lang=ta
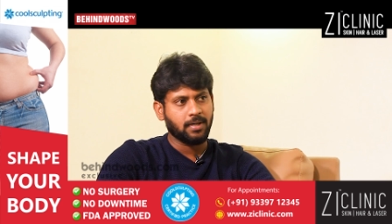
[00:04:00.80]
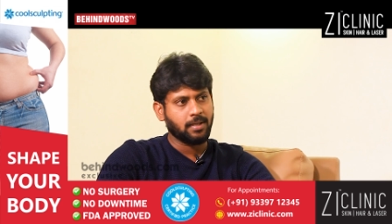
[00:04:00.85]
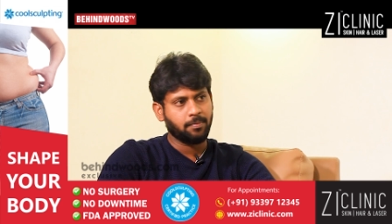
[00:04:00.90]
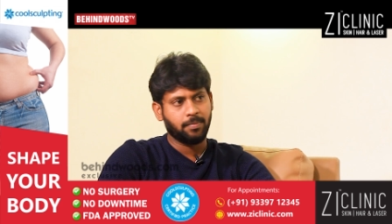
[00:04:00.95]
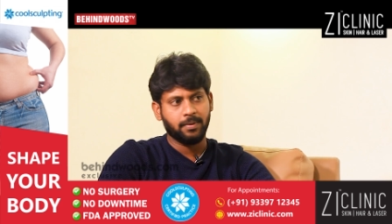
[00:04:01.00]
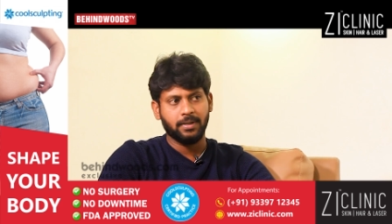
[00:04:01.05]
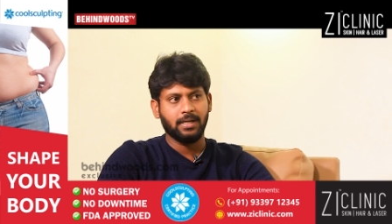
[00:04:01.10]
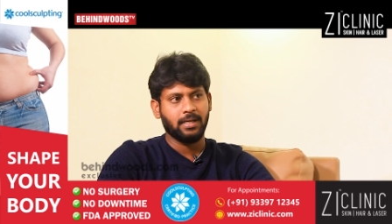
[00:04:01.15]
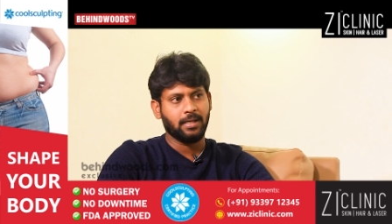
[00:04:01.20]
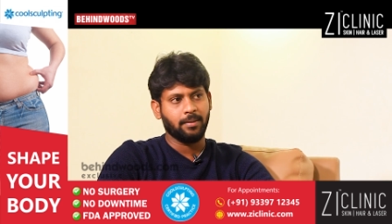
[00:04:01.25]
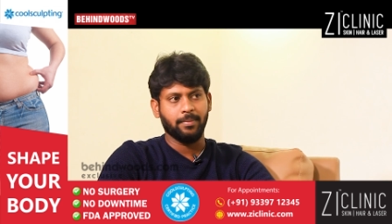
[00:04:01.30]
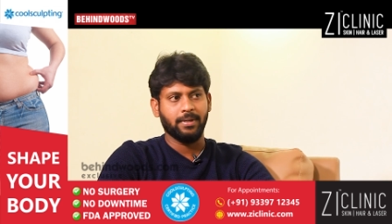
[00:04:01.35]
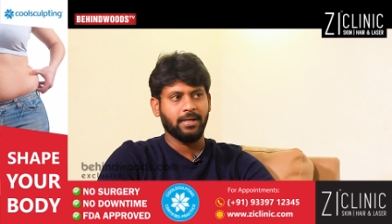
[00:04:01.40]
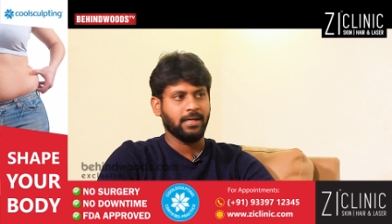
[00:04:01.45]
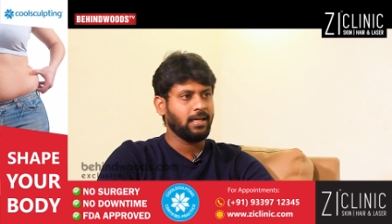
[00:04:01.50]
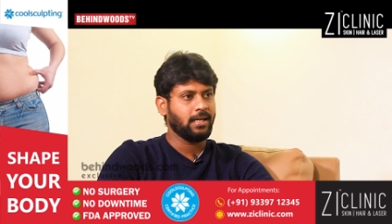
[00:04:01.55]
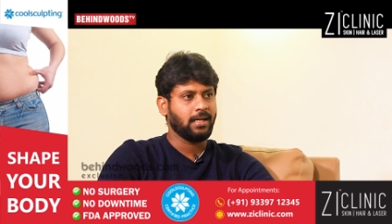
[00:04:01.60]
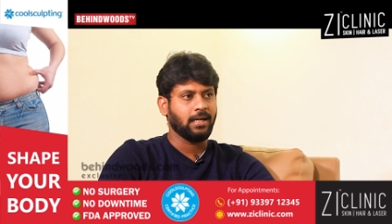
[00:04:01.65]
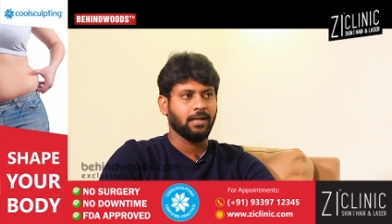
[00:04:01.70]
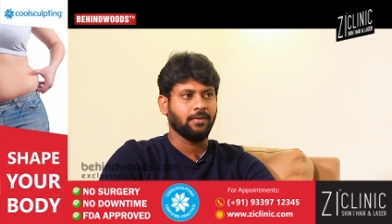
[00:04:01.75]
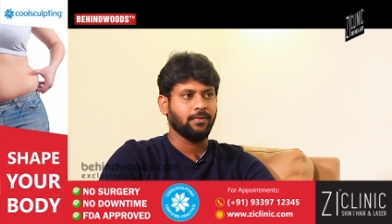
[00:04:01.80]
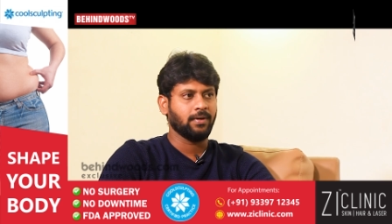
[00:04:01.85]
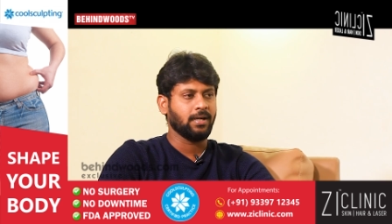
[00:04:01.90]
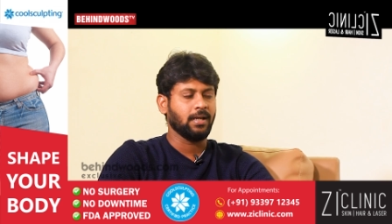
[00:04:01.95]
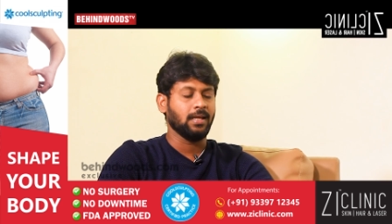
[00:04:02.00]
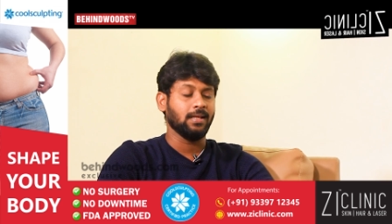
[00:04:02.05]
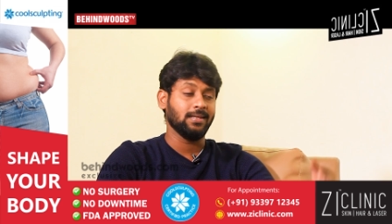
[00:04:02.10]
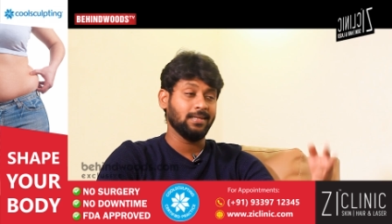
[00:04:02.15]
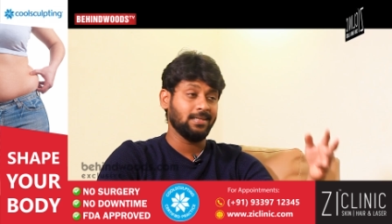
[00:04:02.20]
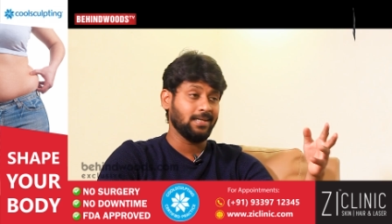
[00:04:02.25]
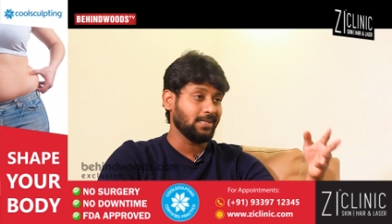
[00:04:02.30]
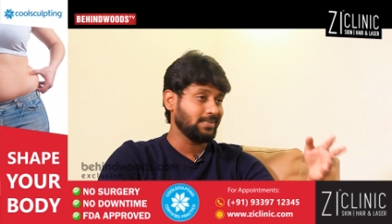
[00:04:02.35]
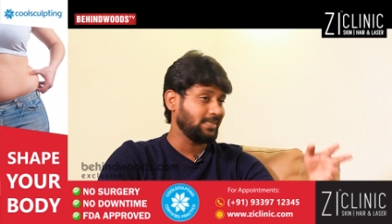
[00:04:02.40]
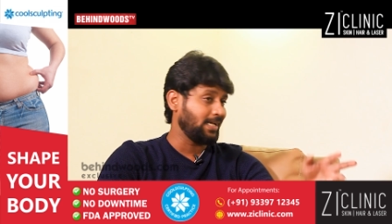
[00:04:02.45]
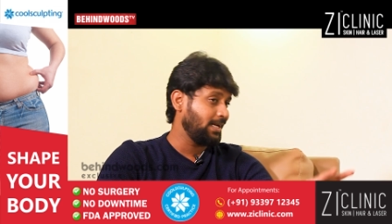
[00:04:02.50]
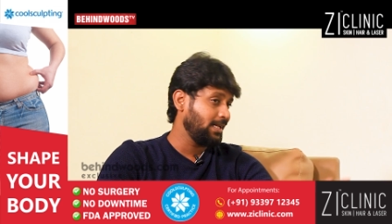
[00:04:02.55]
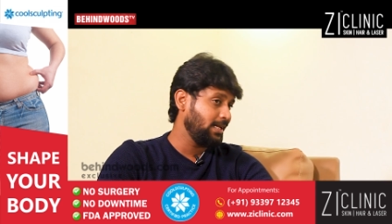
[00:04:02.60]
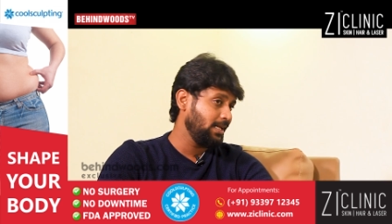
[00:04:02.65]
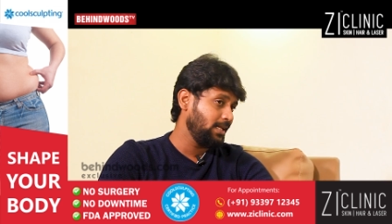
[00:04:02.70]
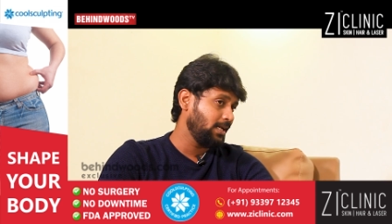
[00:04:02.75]
ஒர்க் பண்ணல அப்படின்லாம் கிடையவே கிடையாது இது நான்
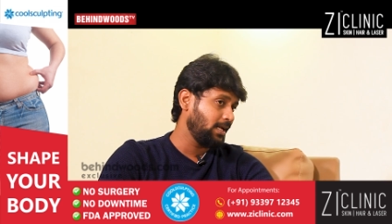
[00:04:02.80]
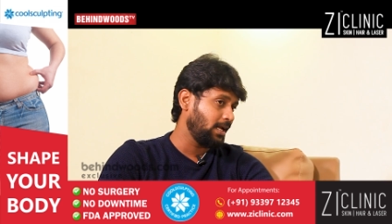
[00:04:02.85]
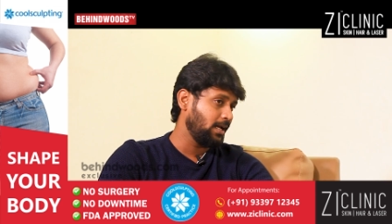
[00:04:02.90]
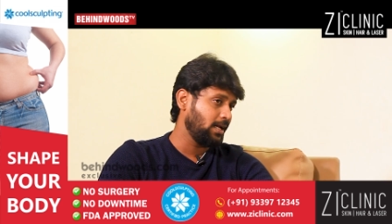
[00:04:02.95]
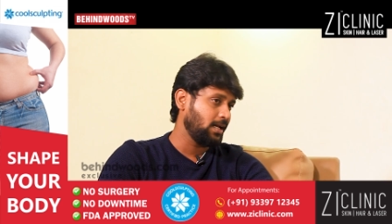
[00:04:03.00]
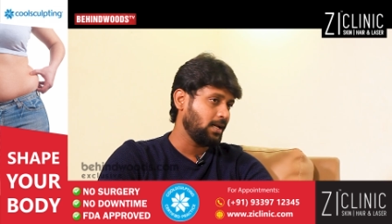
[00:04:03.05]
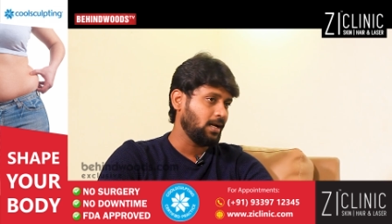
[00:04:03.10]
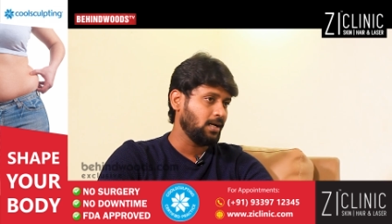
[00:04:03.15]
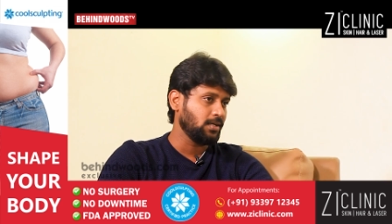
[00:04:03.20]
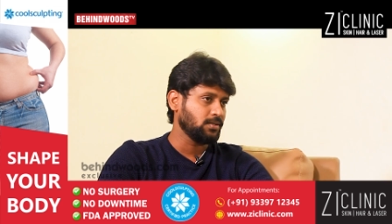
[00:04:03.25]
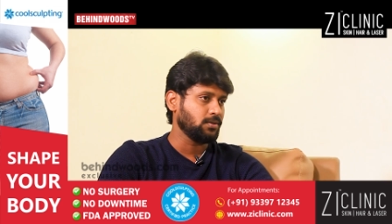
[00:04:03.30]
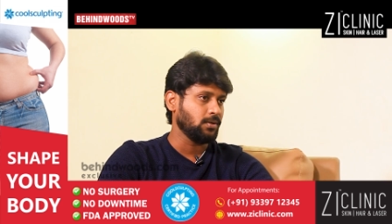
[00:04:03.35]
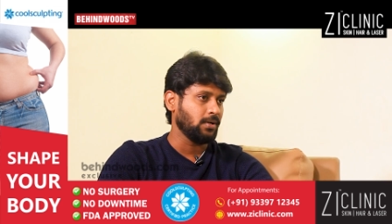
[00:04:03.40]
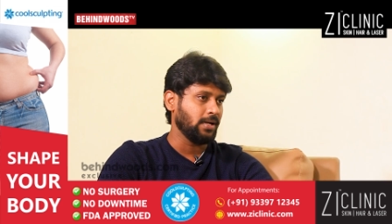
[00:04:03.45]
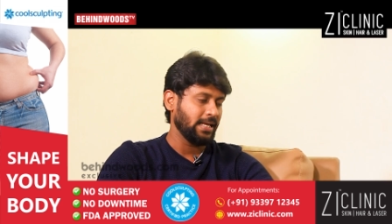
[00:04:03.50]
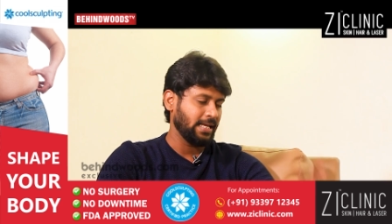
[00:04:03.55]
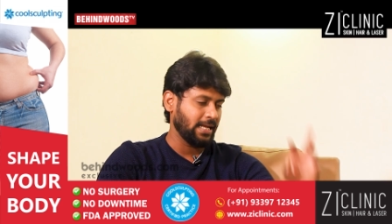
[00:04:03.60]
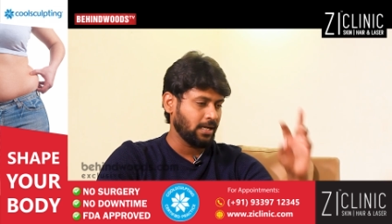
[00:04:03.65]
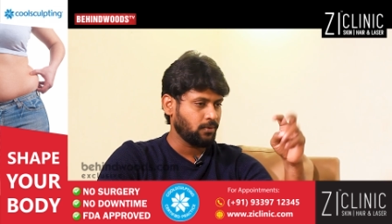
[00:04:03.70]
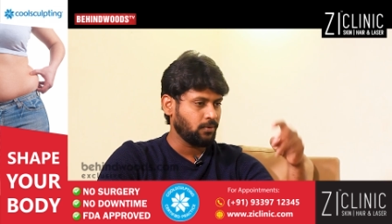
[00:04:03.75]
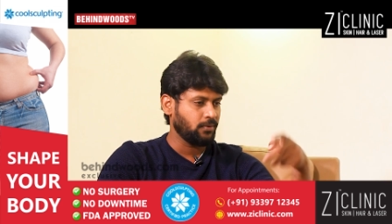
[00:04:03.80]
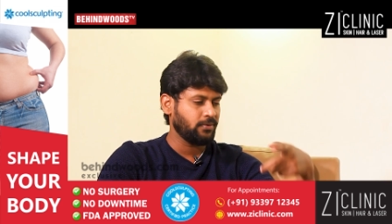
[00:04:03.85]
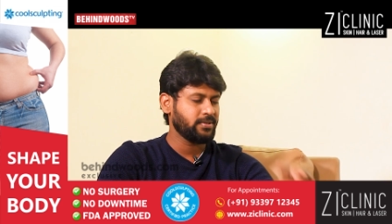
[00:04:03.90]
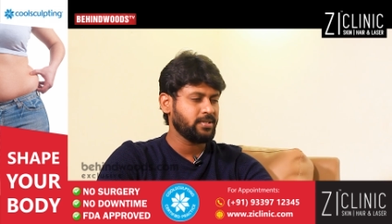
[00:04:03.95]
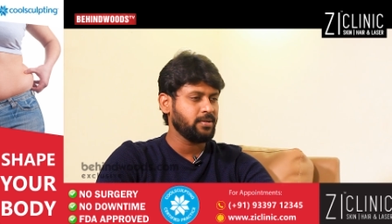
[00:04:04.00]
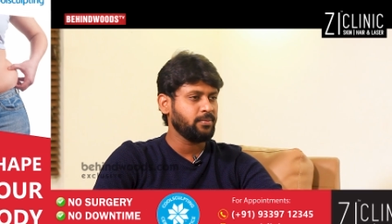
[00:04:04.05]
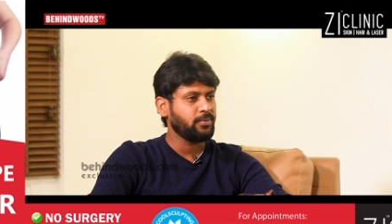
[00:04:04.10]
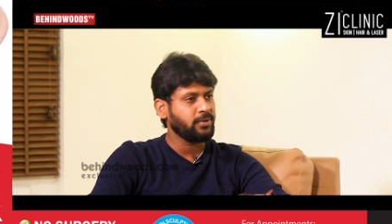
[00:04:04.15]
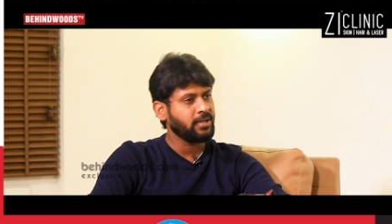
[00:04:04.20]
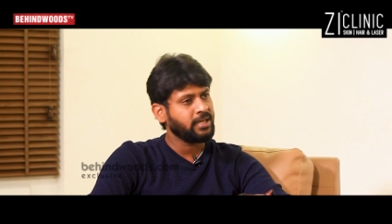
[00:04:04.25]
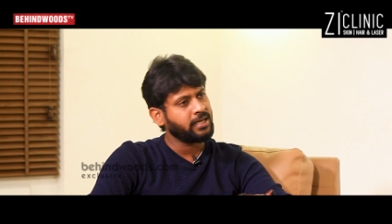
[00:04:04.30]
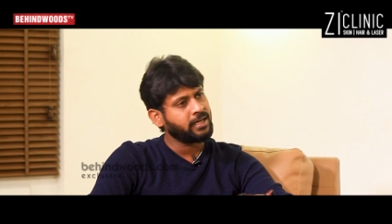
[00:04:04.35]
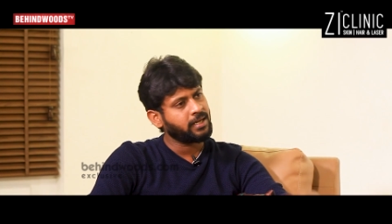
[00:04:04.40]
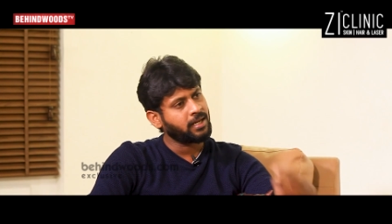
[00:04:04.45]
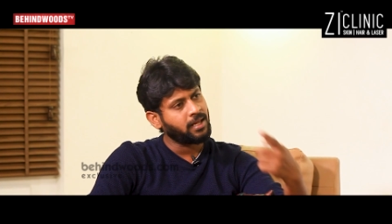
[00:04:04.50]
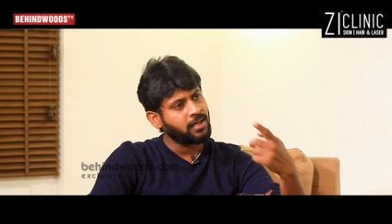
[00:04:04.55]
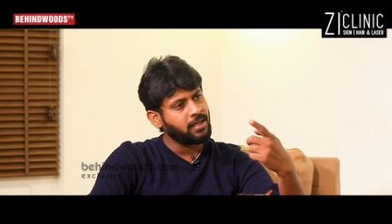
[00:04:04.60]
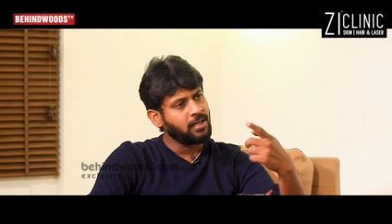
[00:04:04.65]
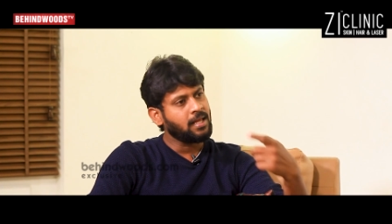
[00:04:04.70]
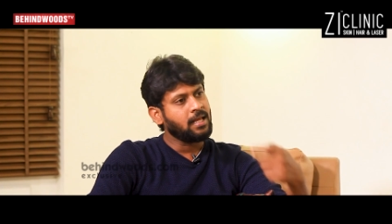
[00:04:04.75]
சேனலில் இருக்கேன்றனால சொல்ல எனக்கு ஒரு விஷயம்
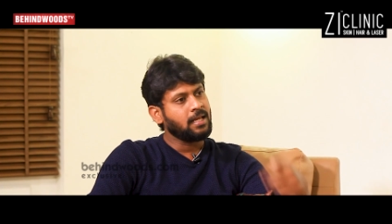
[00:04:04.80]
பிடிக்கலன்னா